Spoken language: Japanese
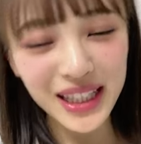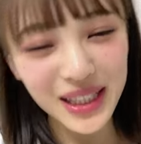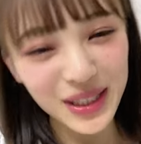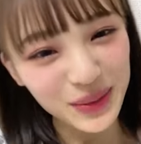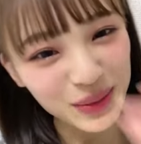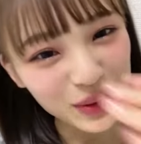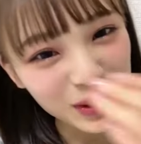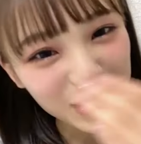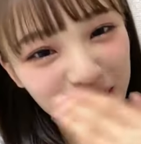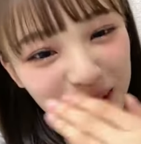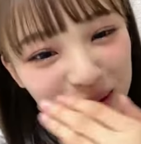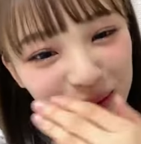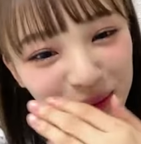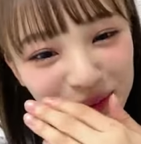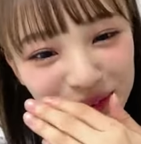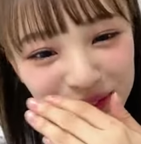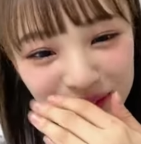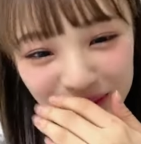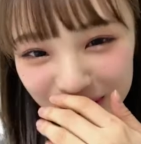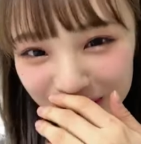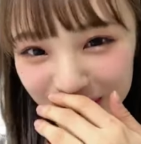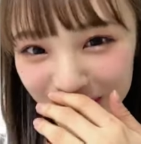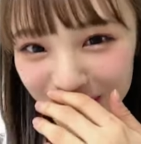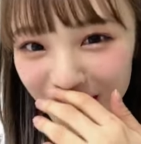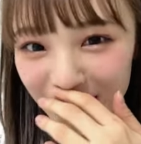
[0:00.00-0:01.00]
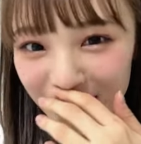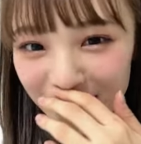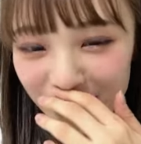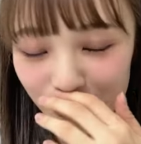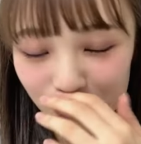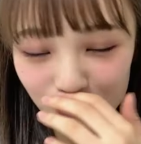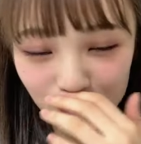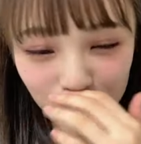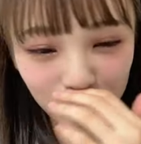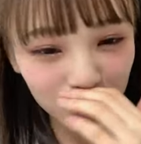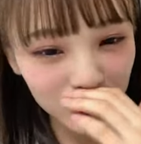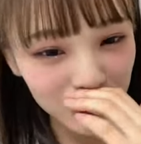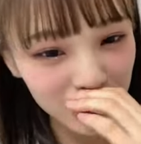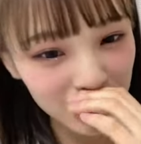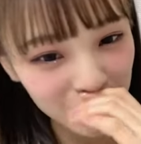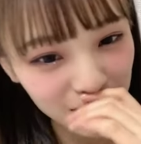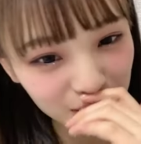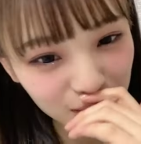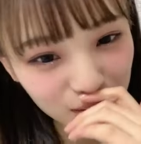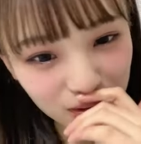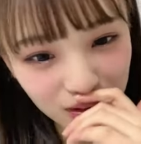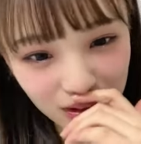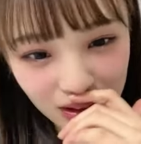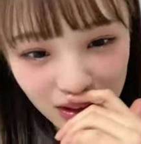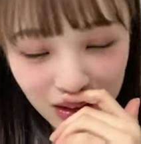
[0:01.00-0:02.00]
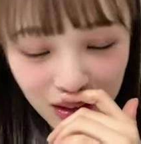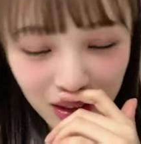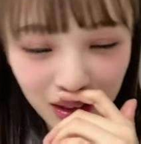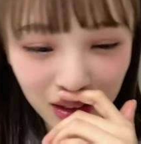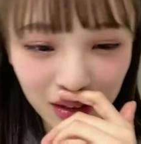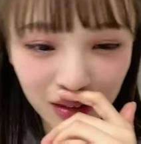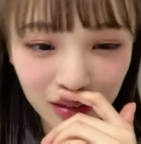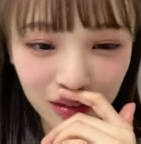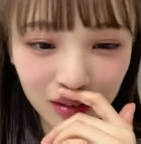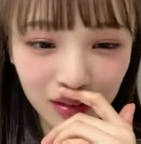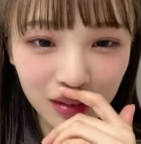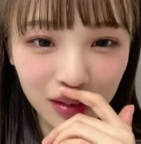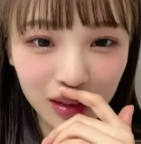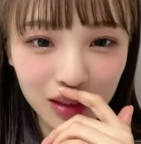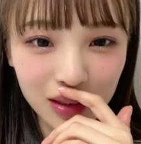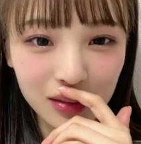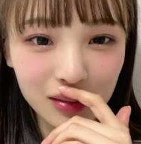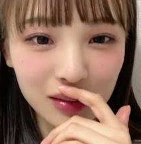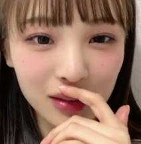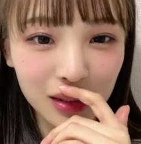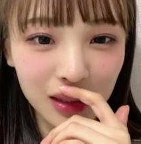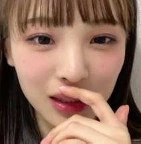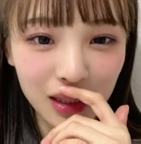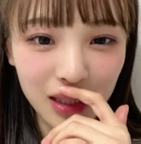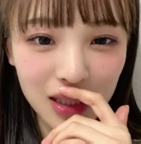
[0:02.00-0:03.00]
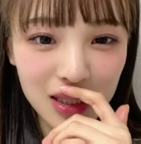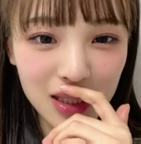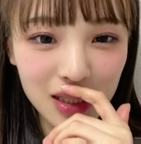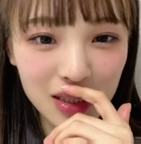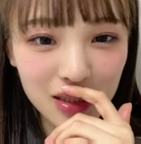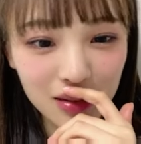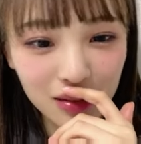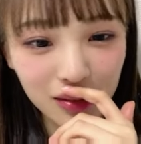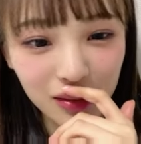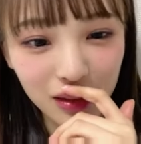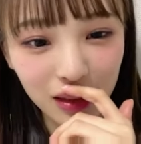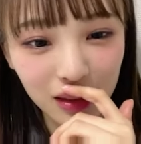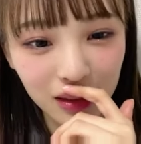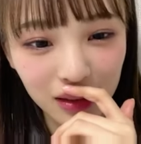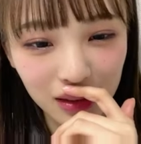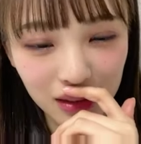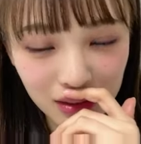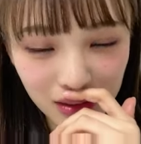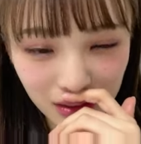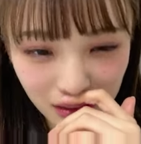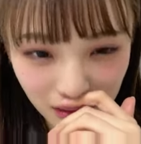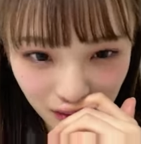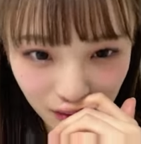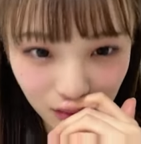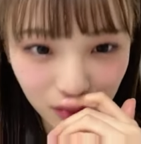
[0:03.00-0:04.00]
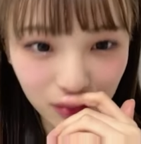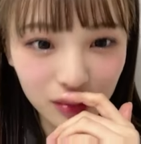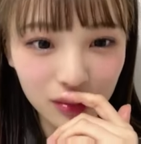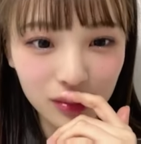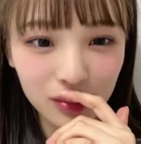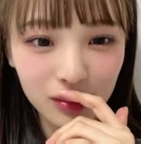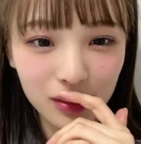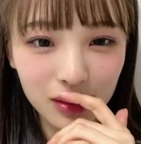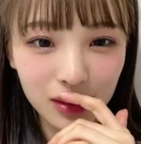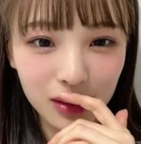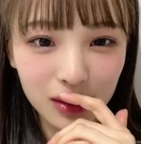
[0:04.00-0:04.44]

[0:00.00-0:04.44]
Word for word: まあ多分なんかポジションもスライドとかそんななさそうなんですけど